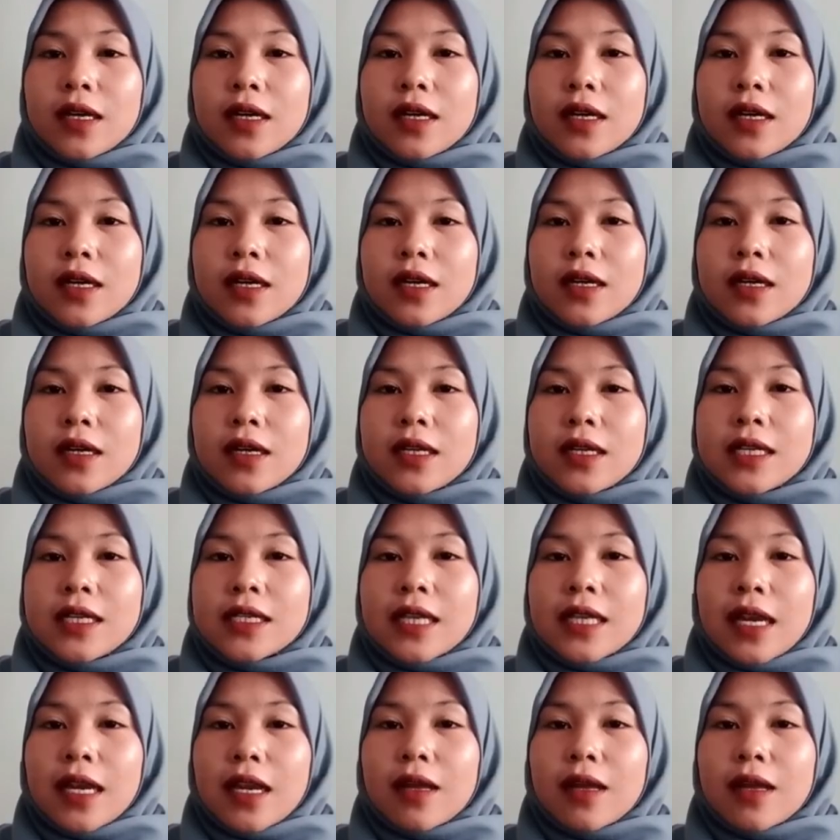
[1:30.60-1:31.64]
eh, di
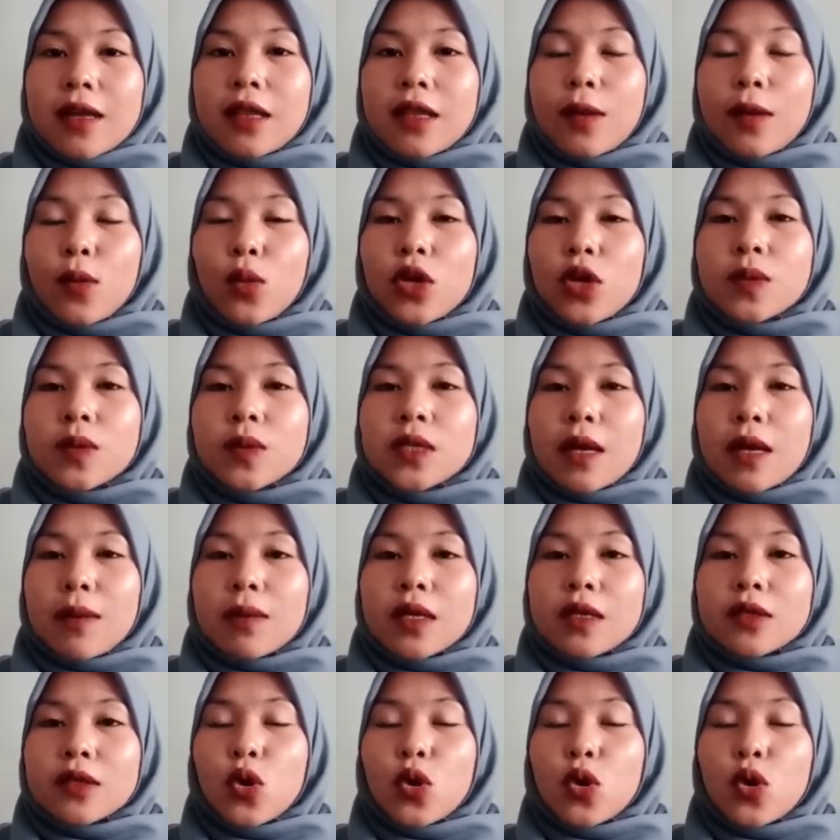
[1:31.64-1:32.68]
sana Tribunus
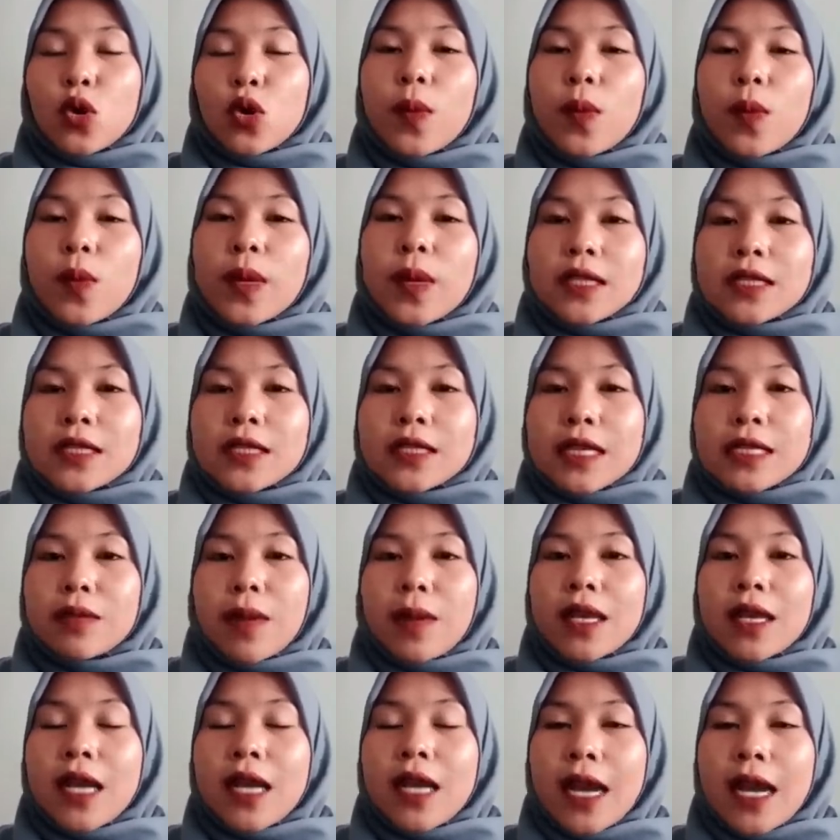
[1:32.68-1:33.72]
bisa mencoba
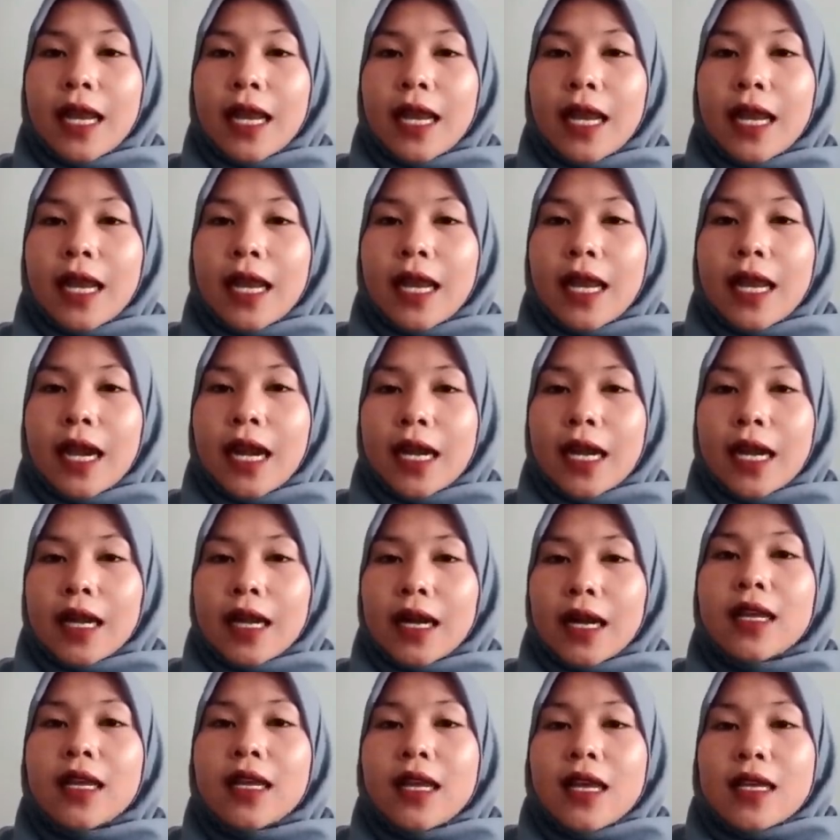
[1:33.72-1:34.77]
sensasi mandi air
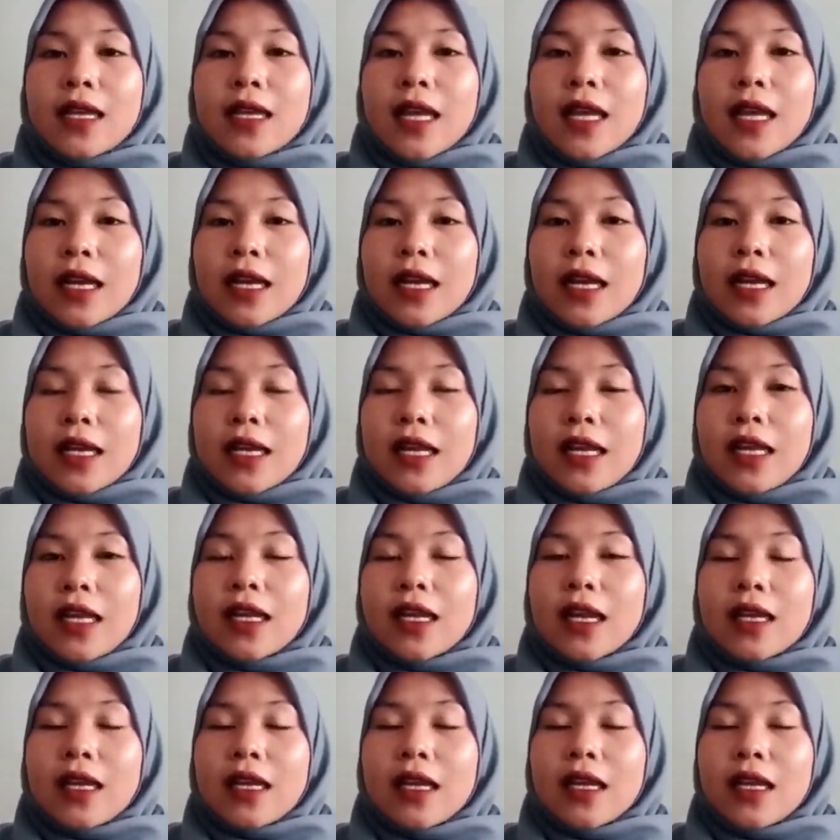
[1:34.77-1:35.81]
hangat, yakni
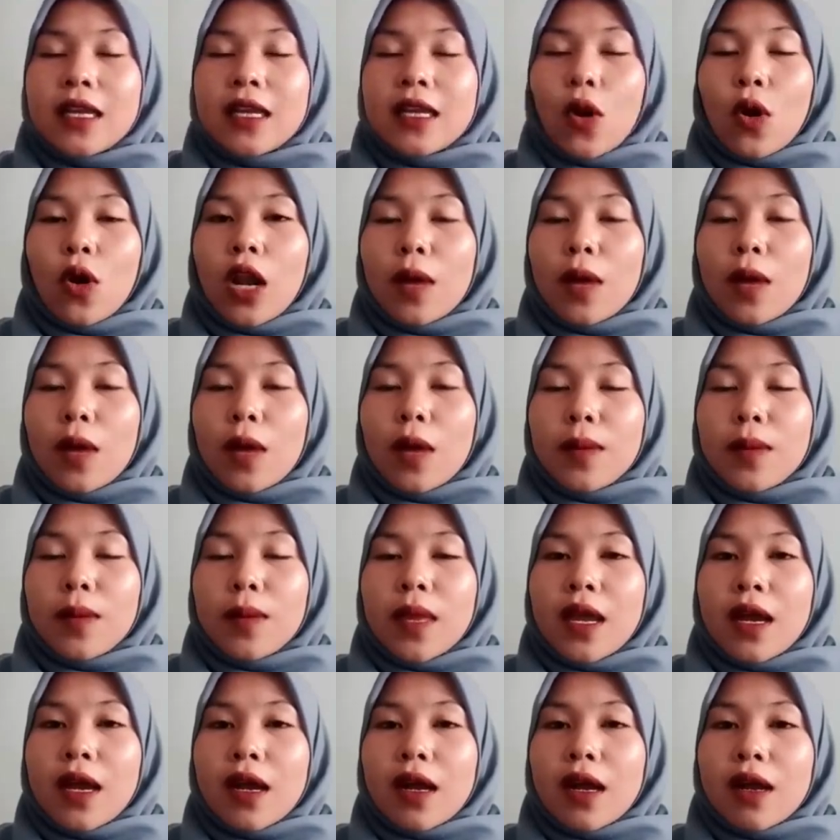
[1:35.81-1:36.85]
di, di kolam
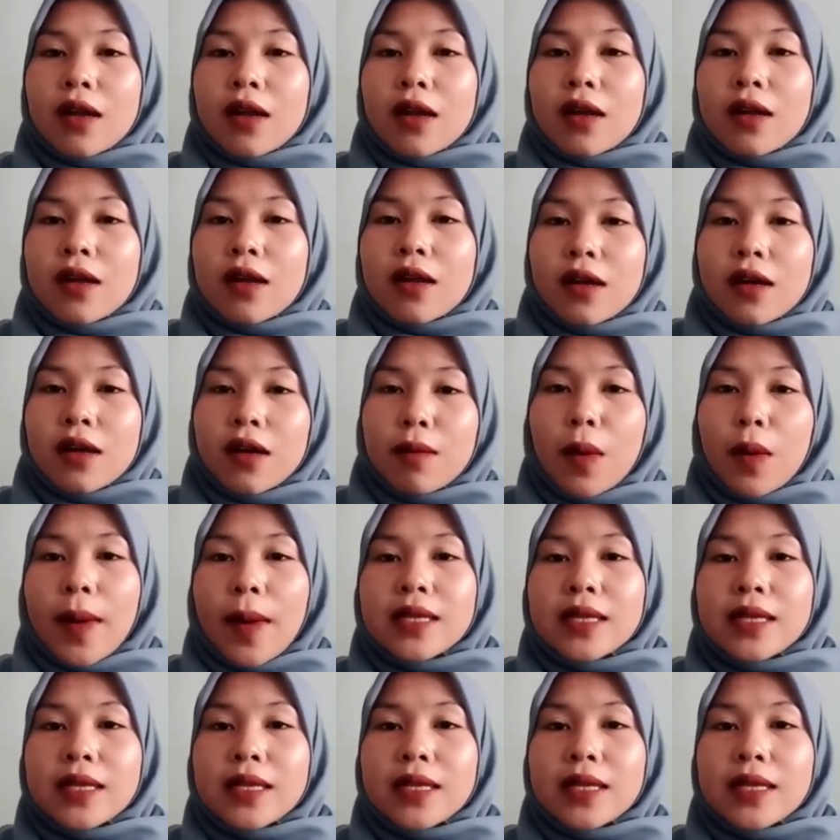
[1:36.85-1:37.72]
yang eh,